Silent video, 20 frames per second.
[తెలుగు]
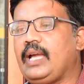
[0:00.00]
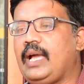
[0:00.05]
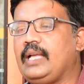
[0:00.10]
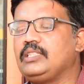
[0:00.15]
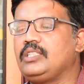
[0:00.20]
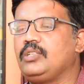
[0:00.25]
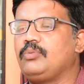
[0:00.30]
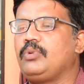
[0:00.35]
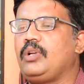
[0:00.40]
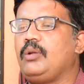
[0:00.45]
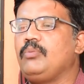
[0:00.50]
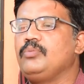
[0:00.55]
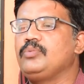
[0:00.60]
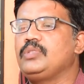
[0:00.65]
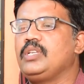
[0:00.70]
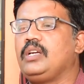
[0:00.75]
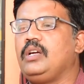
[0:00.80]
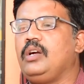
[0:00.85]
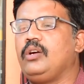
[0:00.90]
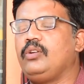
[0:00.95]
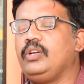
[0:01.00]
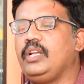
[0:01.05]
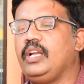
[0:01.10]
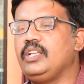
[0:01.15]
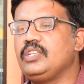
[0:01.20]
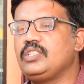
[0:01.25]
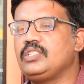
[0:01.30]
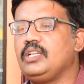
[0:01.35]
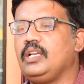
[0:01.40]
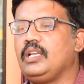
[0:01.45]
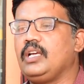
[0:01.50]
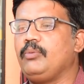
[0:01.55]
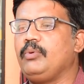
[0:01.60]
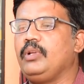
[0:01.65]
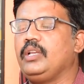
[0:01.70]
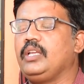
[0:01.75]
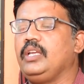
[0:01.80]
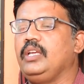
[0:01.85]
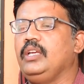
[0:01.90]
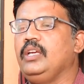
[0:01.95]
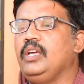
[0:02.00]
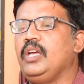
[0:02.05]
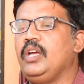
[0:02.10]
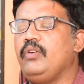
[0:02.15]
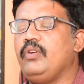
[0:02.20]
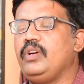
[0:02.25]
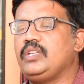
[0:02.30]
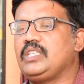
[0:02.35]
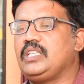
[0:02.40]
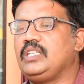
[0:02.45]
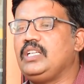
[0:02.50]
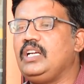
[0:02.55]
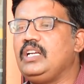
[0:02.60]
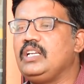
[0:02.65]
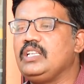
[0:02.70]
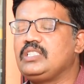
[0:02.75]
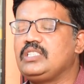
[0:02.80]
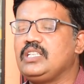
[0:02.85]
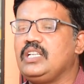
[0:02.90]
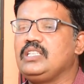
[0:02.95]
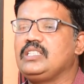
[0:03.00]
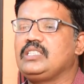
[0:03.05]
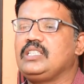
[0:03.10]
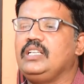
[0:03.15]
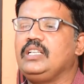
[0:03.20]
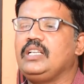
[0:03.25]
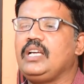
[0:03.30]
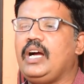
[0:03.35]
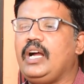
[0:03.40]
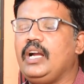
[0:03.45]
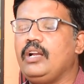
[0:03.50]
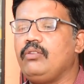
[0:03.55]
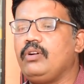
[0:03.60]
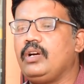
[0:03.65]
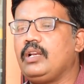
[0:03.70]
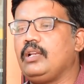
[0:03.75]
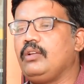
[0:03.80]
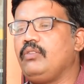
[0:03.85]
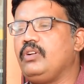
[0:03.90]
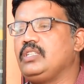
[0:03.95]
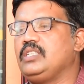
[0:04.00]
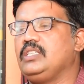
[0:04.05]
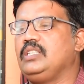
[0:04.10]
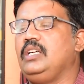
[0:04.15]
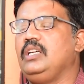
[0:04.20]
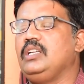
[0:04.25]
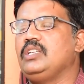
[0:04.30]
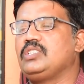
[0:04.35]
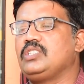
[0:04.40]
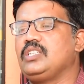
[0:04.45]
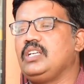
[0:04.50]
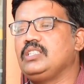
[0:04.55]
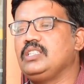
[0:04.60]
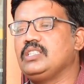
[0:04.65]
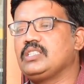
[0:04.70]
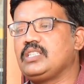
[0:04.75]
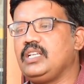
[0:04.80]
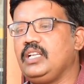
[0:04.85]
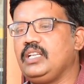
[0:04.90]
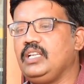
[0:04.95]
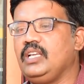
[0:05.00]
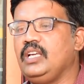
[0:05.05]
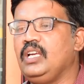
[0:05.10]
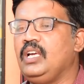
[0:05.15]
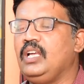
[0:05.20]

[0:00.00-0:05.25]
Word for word: క్యాన్సర్ ప్రాబ్లమ్సే కాకుండా ఎడిషనల్గా మనకి వెజనల్ డిశ్చార్జెస్ అంటే ఆడవారిలో వెజనల్ డిశ్చార్జెస్ కానీ